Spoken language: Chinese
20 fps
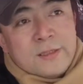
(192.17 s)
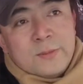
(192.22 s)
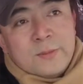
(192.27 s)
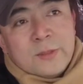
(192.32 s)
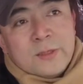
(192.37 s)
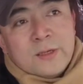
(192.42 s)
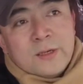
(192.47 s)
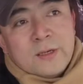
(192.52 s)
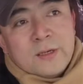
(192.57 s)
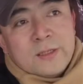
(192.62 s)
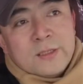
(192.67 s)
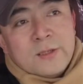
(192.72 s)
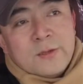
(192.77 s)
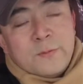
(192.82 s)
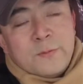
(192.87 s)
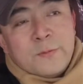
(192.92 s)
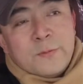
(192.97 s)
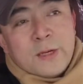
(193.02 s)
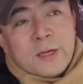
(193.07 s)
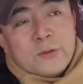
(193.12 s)
基本上已经
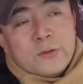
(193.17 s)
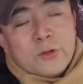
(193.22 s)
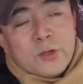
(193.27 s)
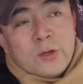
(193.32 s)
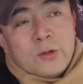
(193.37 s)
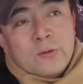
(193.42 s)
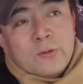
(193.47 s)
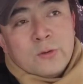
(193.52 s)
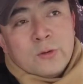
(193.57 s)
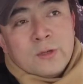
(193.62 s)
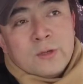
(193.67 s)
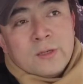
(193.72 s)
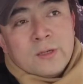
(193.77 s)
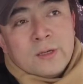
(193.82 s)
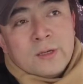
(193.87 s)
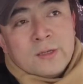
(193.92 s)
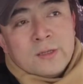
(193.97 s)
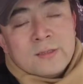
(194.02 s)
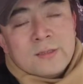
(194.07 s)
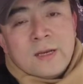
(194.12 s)
覆盖全国
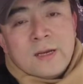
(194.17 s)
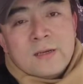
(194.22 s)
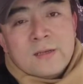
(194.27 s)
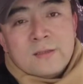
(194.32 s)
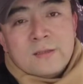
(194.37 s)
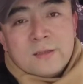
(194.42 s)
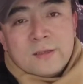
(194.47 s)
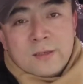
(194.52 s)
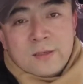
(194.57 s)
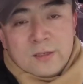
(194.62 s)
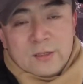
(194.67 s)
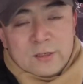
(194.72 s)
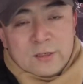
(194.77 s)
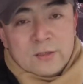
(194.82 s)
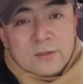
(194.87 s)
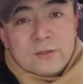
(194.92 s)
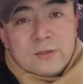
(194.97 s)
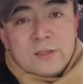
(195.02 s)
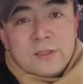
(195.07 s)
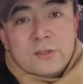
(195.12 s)
的三十四个
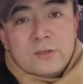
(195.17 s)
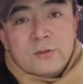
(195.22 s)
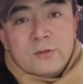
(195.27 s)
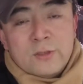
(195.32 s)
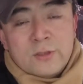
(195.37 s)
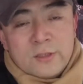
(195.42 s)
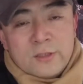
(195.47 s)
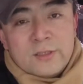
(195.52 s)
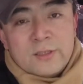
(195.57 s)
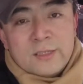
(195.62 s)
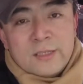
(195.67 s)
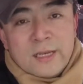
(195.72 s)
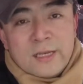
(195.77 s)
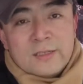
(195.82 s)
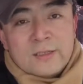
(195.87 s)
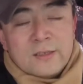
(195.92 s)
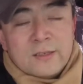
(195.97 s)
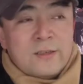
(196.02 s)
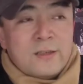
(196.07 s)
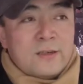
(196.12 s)
省、自治区以及直辖
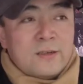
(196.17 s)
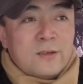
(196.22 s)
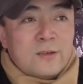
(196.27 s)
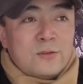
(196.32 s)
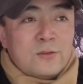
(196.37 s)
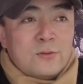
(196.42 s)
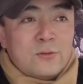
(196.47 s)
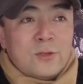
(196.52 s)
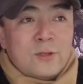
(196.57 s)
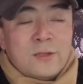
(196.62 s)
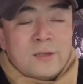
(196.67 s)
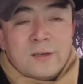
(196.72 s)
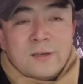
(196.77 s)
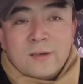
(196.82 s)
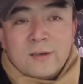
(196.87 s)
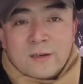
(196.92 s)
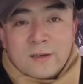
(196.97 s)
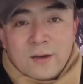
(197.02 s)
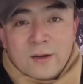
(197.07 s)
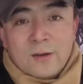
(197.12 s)
市。但是除了这
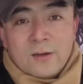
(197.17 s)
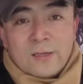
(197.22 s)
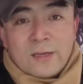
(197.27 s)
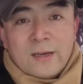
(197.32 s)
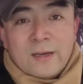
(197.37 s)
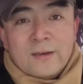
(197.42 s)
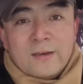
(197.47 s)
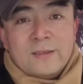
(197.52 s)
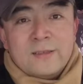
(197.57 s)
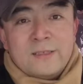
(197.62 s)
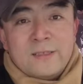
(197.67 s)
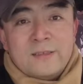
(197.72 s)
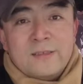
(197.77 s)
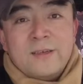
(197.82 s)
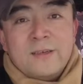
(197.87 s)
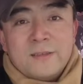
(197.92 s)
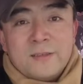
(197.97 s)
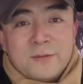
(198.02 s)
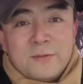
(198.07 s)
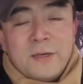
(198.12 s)
个港澳台和西
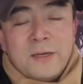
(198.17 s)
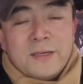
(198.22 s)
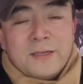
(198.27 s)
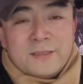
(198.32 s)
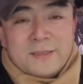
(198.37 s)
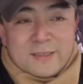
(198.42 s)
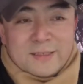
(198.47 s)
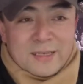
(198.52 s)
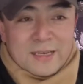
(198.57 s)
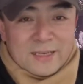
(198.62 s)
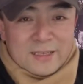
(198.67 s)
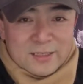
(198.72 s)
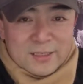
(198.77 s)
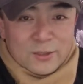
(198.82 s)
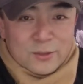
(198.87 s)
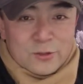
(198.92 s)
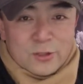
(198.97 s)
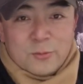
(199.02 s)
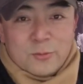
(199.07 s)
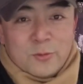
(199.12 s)
藏之外，其他已
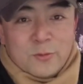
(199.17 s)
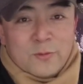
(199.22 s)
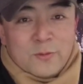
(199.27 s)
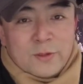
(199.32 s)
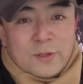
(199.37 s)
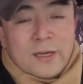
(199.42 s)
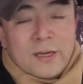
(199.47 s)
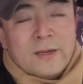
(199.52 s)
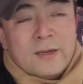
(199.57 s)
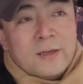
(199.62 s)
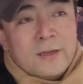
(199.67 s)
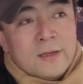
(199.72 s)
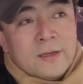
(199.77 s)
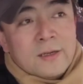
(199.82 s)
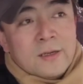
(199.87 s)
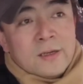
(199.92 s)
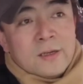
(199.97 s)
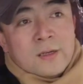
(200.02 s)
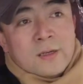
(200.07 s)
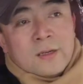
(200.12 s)
经全部覆盖。
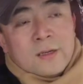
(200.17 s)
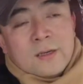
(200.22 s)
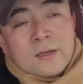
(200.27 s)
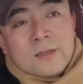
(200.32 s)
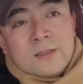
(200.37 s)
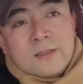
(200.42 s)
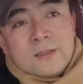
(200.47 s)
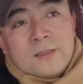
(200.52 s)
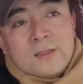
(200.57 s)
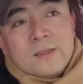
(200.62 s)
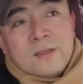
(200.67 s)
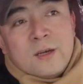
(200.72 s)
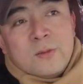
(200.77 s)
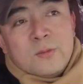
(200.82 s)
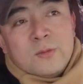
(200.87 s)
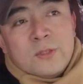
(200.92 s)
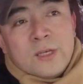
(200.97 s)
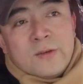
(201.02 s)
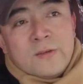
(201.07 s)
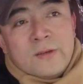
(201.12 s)
呃，截止到
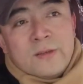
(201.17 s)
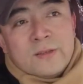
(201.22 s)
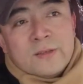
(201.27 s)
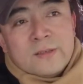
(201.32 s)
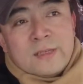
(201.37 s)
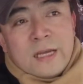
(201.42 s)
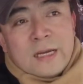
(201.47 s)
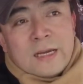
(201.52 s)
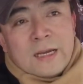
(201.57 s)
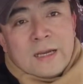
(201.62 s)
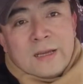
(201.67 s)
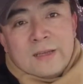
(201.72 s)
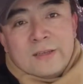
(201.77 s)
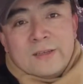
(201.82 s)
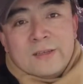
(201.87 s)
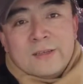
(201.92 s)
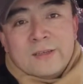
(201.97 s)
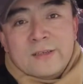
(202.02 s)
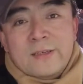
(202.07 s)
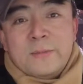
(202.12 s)
目前为止，大概已
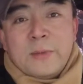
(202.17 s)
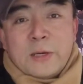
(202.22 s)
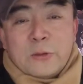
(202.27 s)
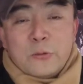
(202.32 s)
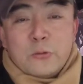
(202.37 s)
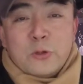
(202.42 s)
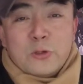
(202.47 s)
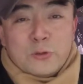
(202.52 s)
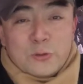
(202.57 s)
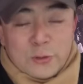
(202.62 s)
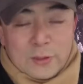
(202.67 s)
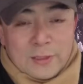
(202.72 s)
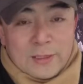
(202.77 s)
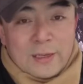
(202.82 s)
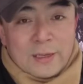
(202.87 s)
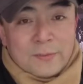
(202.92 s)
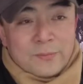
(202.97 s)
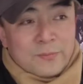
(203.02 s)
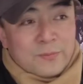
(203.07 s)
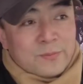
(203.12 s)
经一百多个群
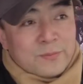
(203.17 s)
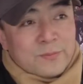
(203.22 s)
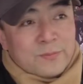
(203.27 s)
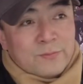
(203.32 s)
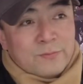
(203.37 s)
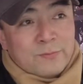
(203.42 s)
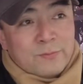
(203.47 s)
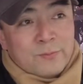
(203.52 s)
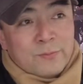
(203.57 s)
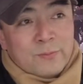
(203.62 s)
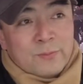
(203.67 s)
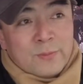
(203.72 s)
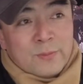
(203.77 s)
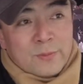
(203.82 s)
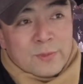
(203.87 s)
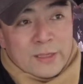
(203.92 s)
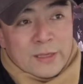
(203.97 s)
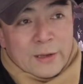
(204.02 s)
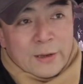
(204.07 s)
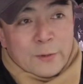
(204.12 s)
了。
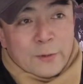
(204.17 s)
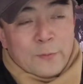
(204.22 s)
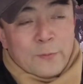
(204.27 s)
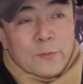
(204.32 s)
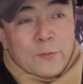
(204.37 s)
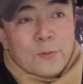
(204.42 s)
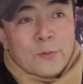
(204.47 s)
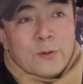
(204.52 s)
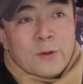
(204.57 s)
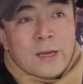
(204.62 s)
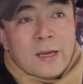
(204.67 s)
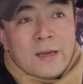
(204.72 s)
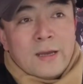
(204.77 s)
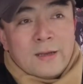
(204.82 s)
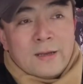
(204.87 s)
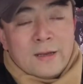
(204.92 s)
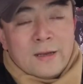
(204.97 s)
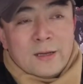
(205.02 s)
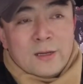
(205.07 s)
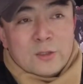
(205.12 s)
嗯，也覆盖
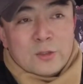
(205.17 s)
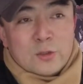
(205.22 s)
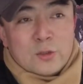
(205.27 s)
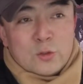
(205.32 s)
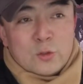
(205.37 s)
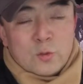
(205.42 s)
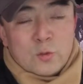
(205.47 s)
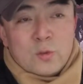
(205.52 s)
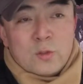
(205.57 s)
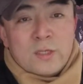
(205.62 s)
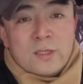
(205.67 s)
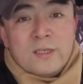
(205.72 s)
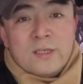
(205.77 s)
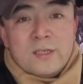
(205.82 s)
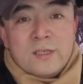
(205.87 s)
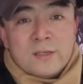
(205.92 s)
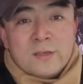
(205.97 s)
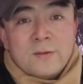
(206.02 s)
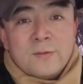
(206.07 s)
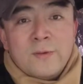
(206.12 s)
了除这些
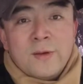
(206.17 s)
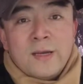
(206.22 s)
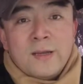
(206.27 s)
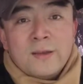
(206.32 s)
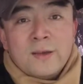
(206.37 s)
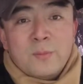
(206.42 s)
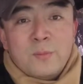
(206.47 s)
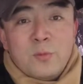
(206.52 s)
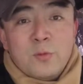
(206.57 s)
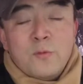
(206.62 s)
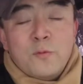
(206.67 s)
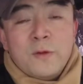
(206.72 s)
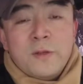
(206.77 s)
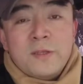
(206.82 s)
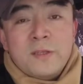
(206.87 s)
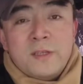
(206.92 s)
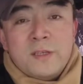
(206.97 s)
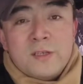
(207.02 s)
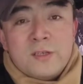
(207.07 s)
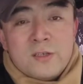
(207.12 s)
省外的部
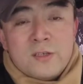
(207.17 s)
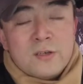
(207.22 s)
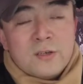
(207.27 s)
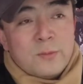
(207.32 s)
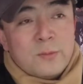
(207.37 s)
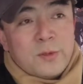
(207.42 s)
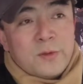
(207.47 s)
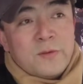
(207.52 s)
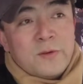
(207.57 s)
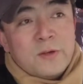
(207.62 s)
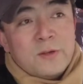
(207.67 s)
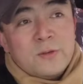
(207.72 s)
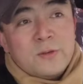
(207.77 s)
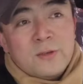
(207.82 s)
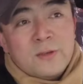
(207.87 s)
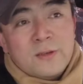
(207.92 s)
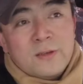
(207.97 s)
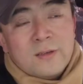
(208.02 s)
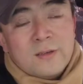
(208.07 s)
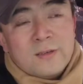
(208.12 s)
分地市，比方
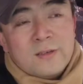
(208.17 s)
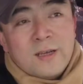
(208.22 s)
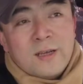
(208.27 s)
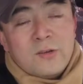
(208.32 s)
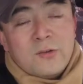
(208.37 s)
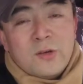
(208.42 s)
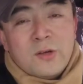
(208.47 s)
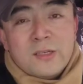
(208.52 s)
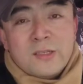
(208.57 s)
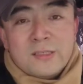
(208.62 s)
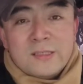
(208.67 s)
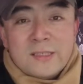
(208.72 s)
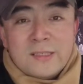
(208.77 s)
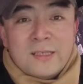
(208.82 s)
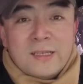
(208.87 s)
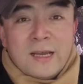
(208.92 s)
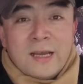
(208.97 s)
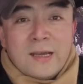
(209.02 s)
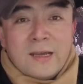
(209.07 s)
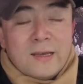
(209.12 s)
说这个石家庄、邢
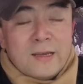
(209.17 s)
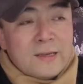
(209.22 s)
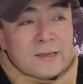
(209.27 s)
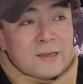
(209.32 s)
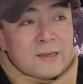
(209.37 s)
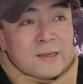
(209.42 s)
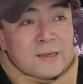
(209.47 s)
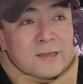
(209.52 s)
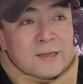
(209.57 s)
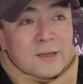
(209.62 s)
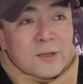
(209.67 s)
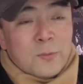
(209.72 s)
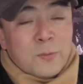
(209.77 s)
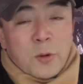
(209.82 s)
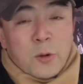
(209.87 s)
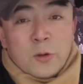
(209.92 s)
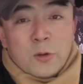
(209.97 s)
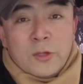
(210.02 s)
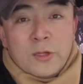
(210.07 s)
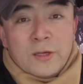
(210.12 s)
台、
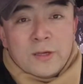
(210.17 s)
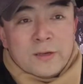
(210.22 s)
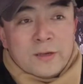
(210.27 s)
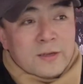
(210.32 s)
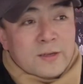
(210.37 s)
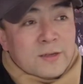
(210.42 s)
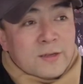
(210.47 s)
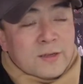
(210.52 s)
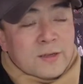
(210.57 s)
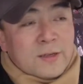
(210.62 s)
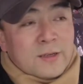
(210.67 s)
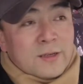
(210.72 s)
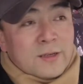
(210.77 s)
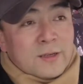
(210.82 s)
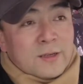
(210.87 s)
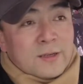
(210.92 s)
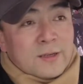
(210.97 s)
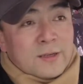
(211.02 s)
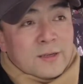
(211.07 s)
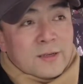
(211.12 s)
保定，
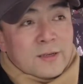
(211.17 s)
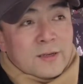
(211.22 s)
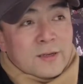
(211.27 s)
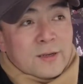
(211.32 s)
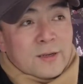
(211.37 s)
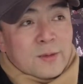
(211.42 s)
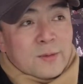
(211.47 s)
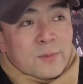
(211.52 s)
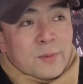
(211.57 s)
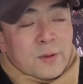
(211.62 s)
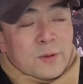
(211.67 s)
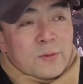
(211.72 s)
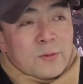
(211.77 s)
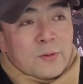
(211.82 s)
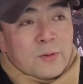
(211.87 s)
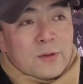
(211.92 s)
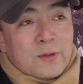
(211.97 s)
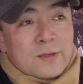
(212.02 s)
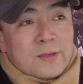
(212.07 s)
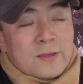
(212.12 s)
呃，包
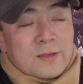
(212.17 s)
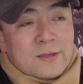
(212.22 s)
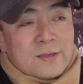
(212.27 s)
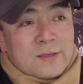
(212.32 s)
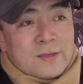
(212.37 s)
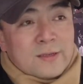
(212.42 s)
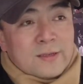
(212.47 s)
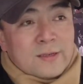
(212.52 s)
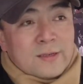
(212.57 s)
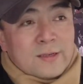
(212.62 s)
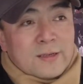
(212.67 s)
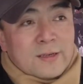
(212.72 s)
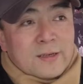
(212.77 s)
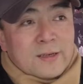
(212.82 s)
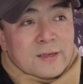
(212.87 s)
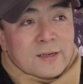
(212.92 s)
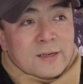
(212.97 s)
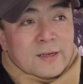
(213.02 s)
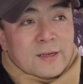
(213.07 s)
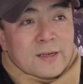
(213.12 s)
括这
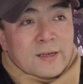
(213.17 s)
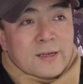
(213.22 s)
个